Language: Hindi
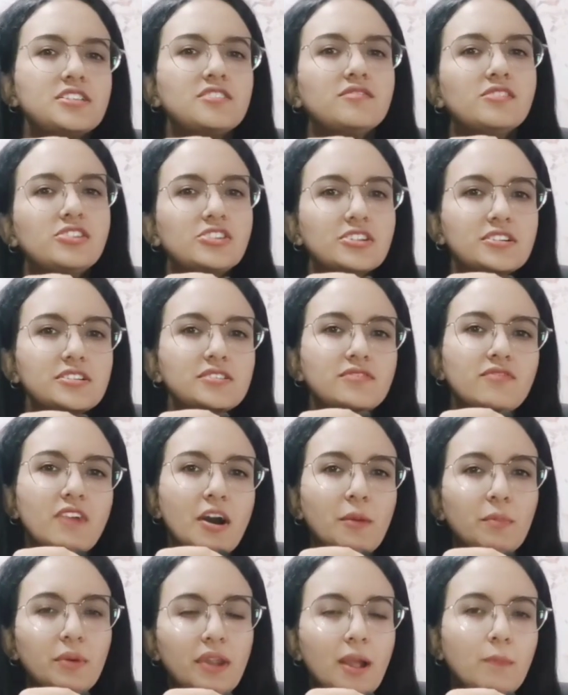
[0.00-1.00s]
सी विशेज़
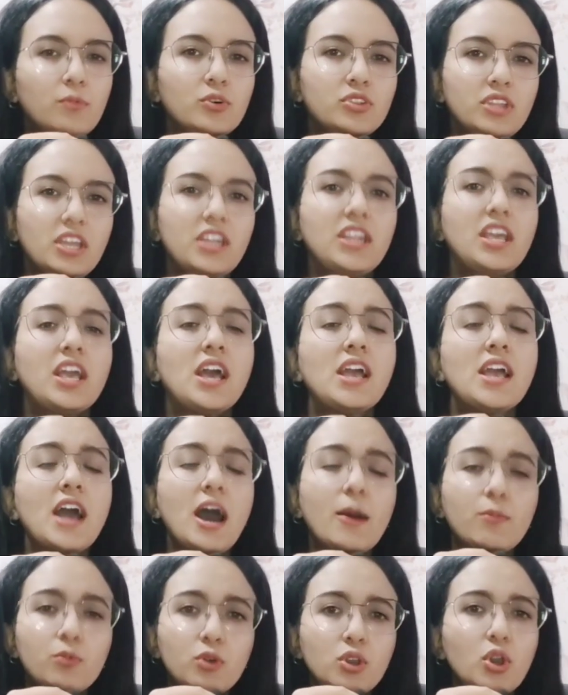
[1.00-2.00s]
वहाँ पर आपको देनी है
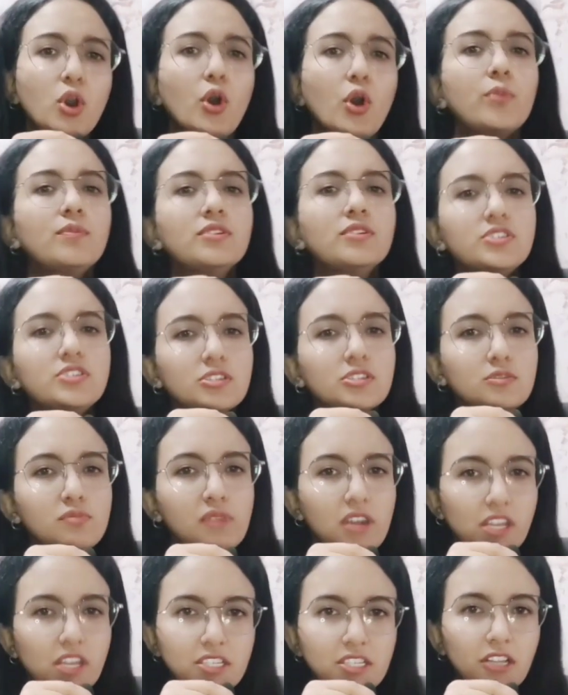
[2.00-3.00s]
आप कोई और भी चीज़ भी
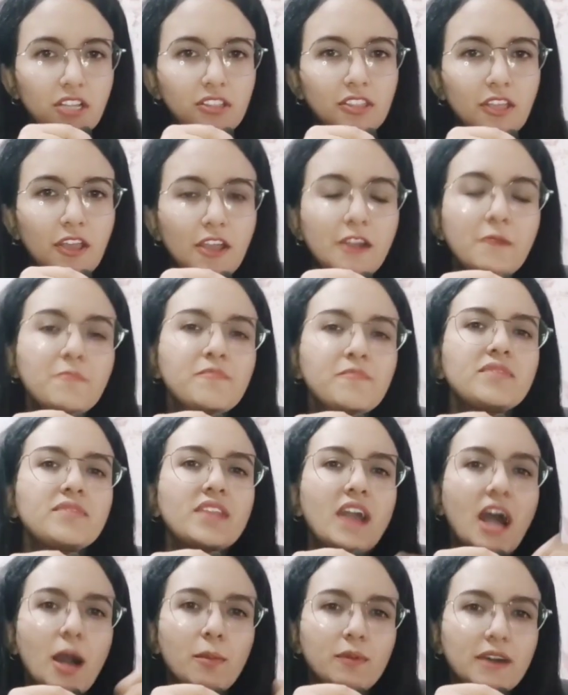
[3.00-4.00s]
लिख सकते हैं
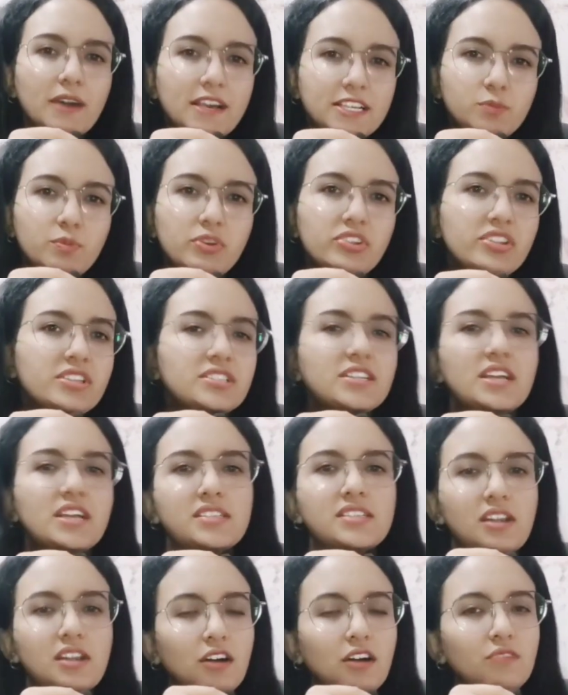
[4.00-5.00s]
आपका एक्सपीरियंस
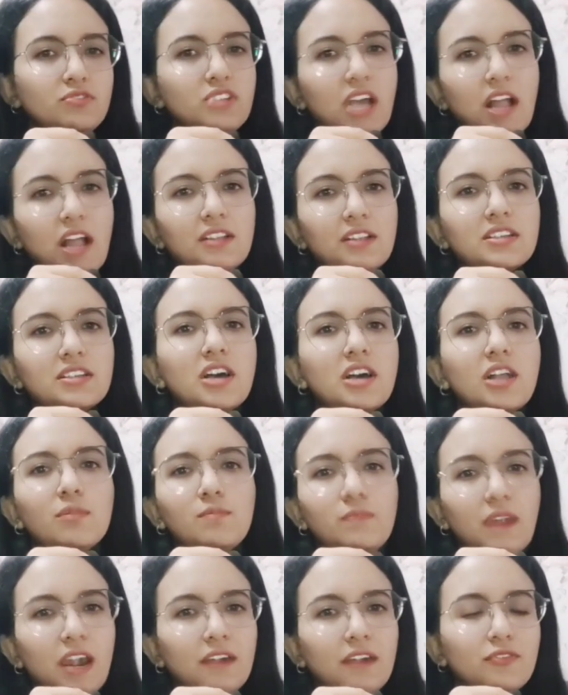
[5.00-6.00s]
कैसा रहा चैनल के साथ
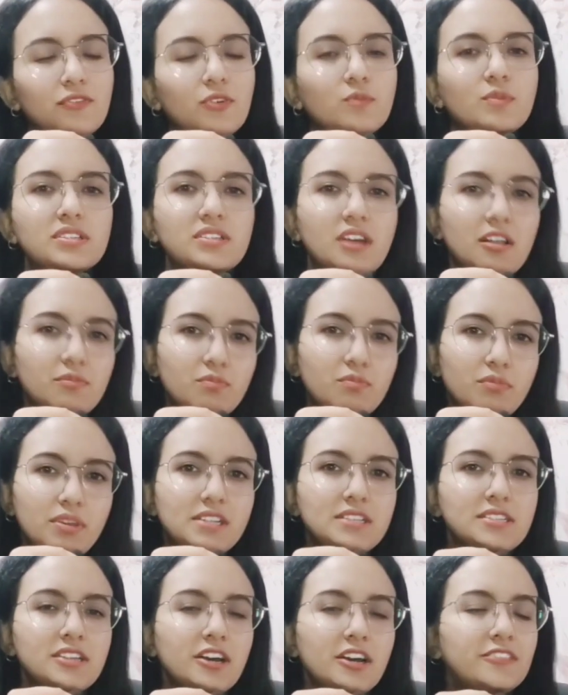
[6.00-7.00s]
प्लेटफॉर्म के साथ
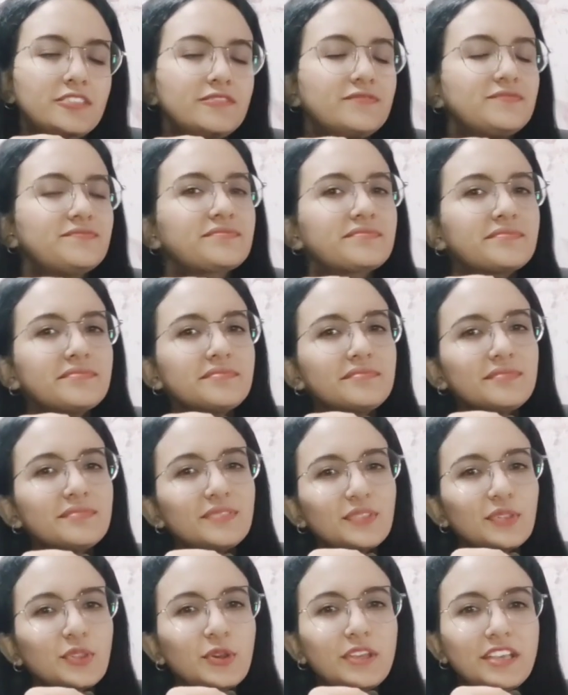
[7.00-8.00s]
मेरे साथ
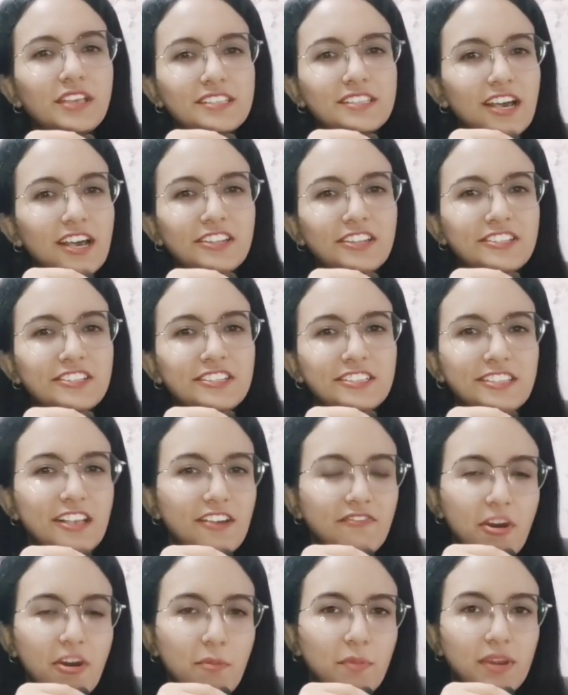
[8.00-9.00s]
तो ये सारी चीज़ें
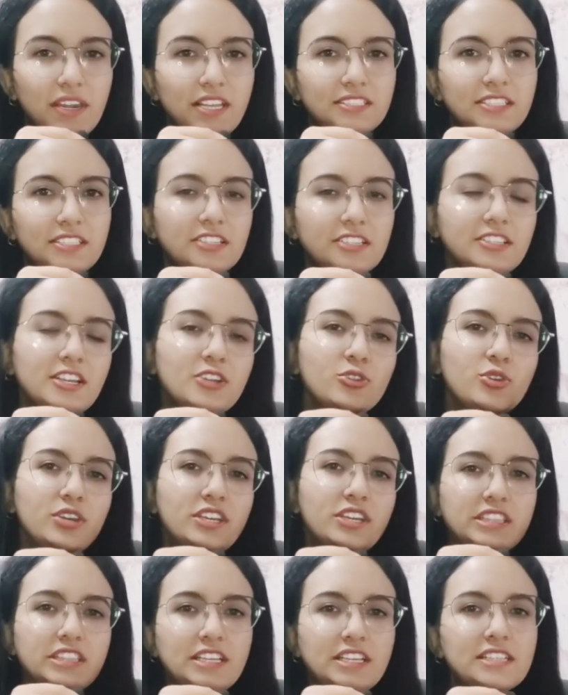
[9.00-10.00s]
आप वहाँ पर लिख सकते हैं तो
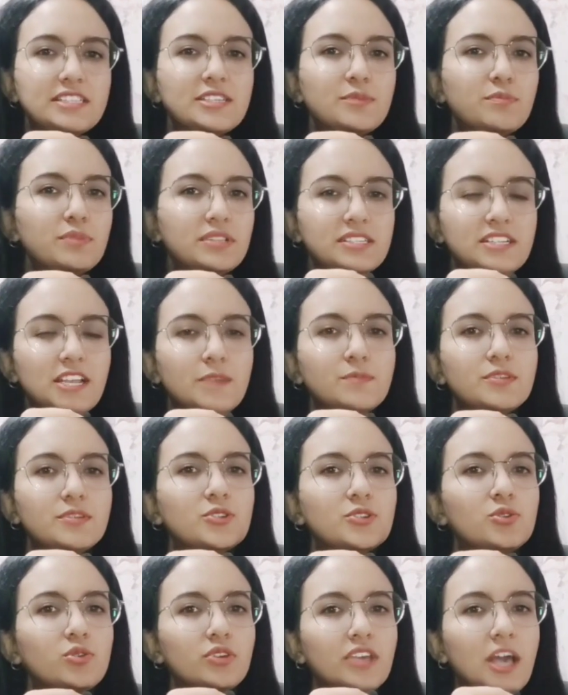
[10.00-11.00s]
ये तीन सिंपल स्टेप्स
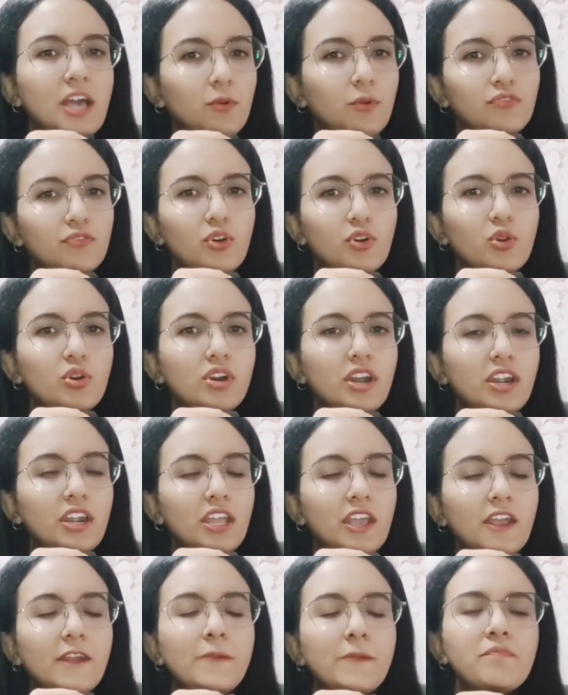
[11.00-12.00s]
हैं जो कि आपको फॉलो
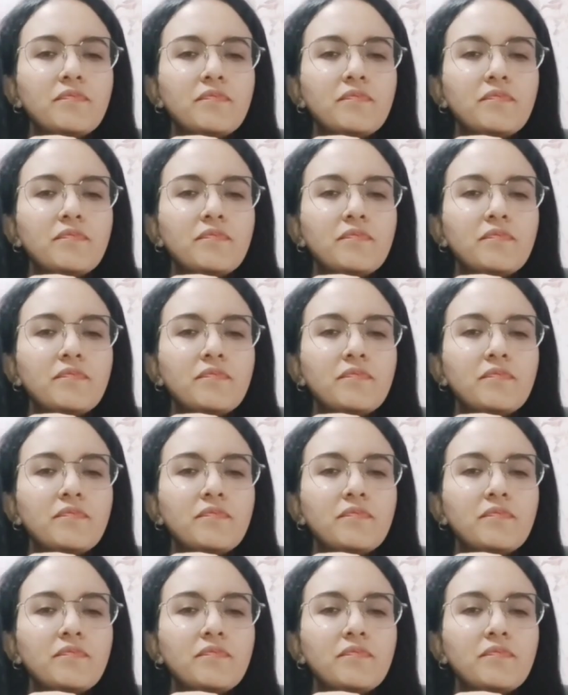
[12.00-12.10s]
करने हैं